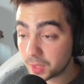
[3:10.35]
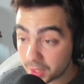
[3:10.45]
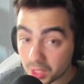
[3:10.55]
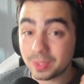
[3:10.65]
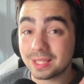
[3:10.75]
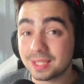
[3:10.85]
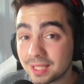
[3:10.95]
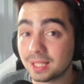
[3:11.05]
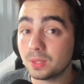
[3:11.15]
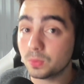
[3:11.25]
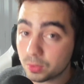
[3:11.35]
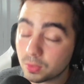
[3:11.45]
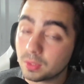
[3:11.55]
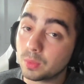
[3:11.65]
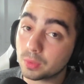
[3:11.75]
Et j'ai joué très
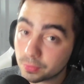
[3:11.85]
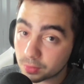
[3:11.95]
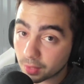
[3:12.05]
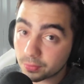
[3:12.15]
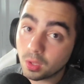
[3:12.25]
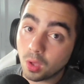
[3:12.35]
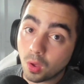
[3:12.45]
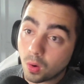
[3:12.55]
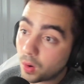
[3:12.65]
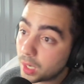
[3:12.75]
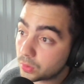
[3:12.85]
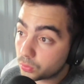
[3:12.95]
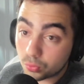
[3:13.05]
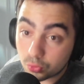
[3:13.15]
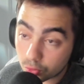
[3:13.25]
longtemps à World of Warcraft en étant
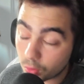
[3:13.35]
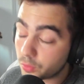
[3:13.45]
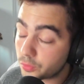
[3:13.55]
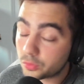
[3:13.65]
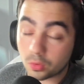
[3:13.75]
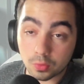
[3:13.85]
tout seul, sans